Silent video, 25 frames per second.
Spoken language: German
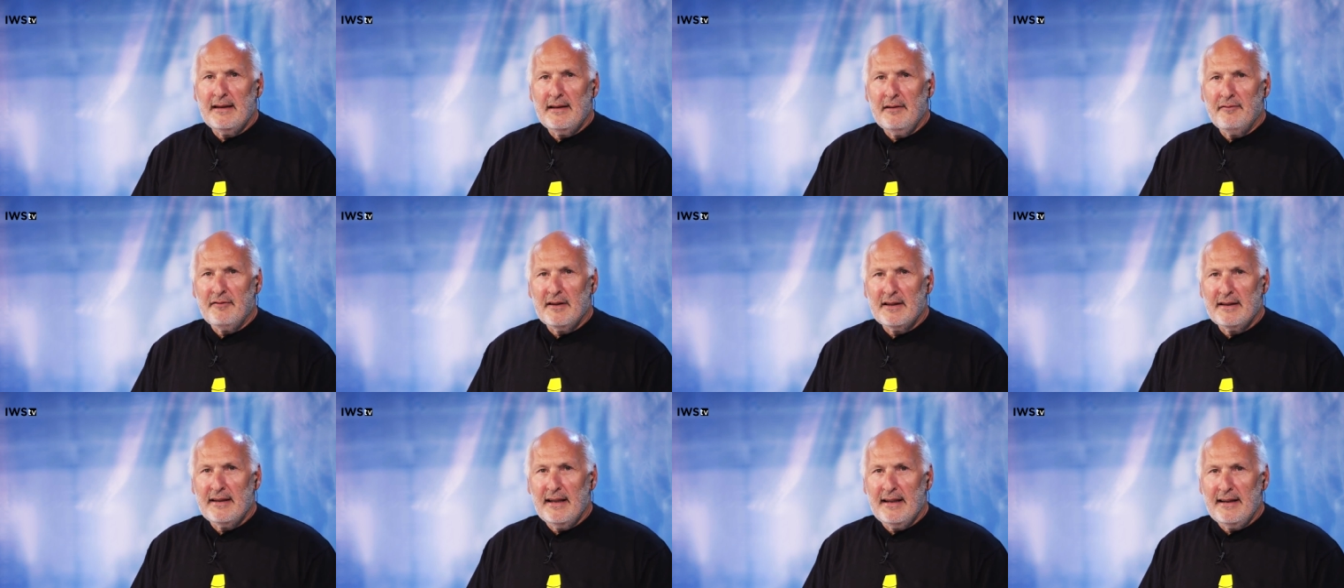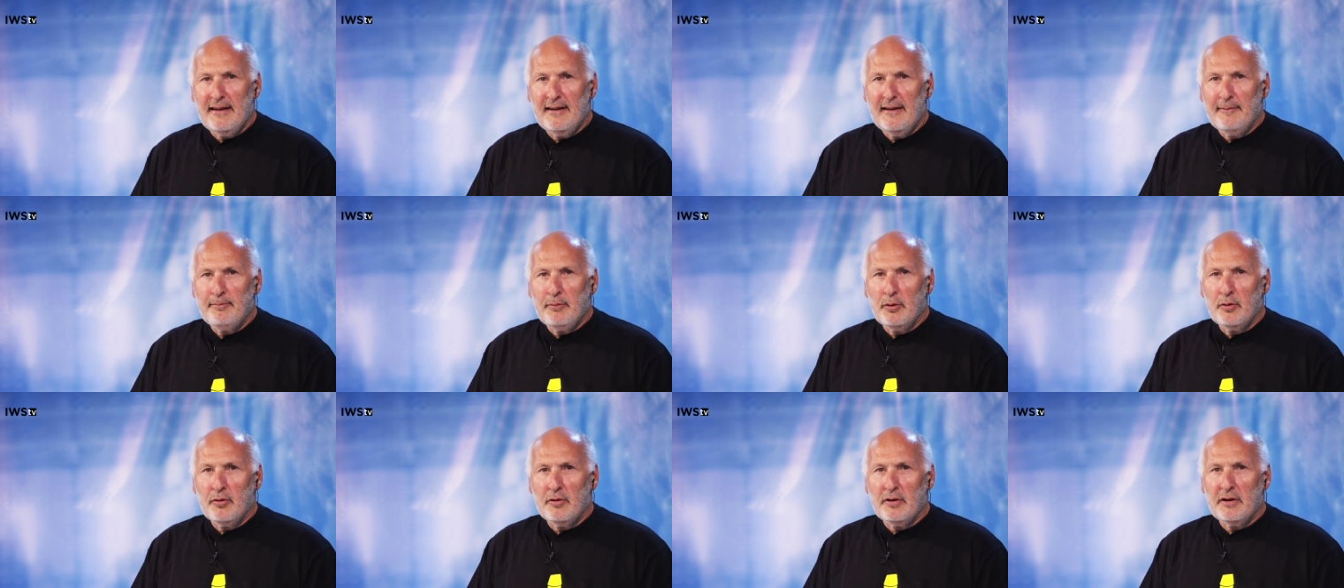die Facetten der
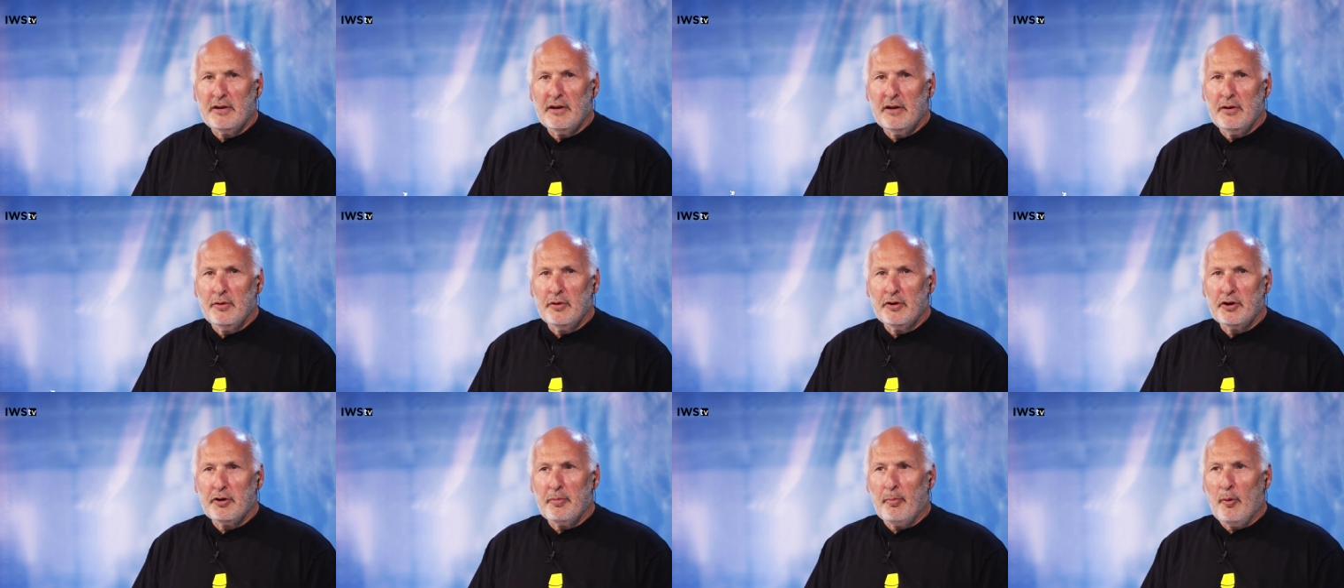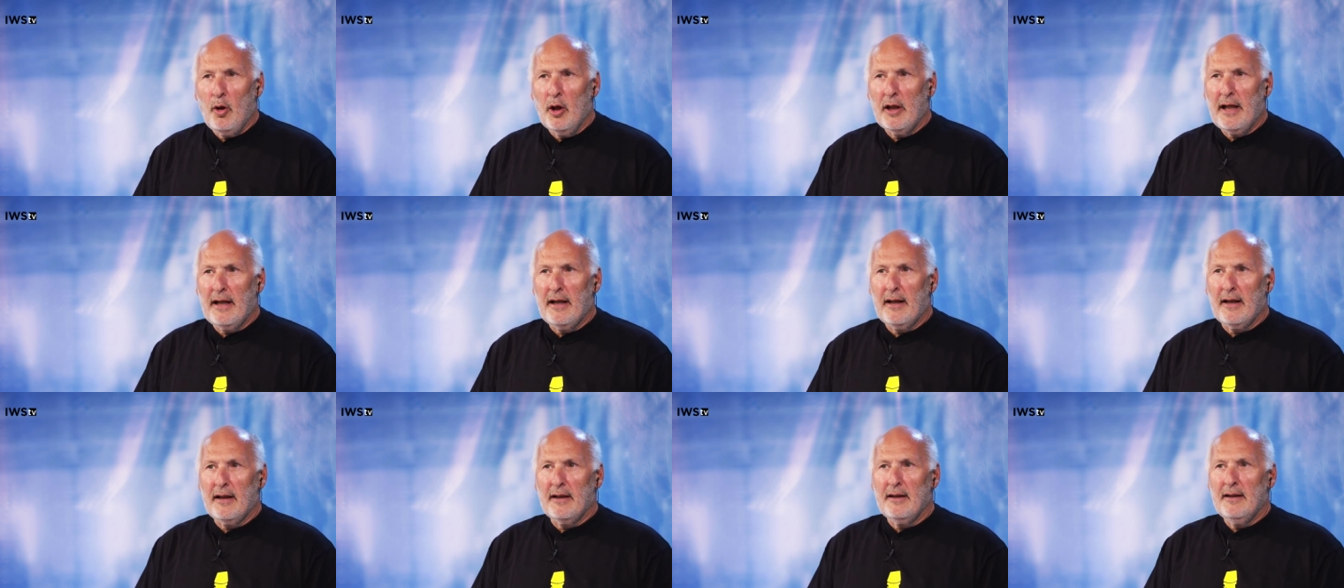Produktion
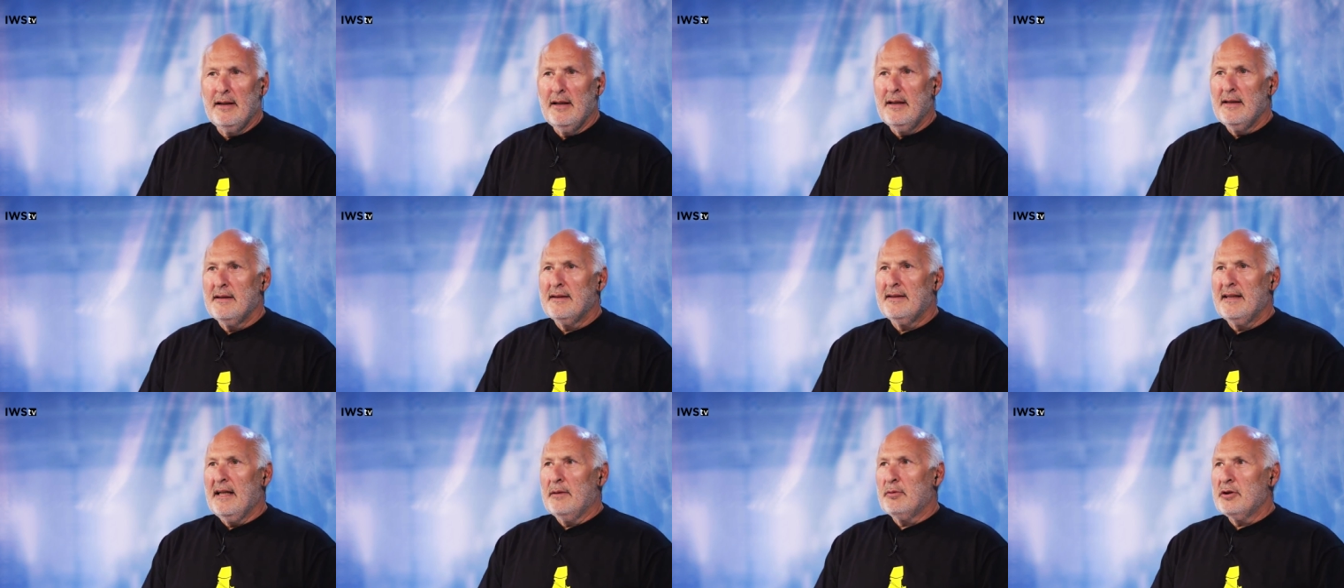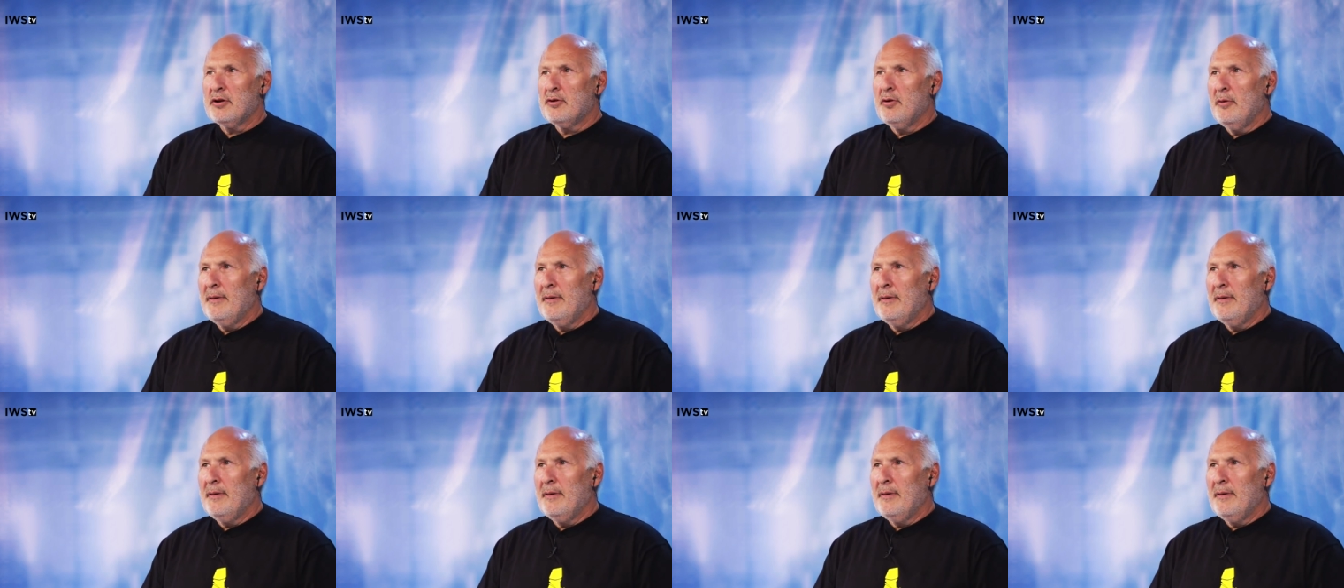sprechen. Servus,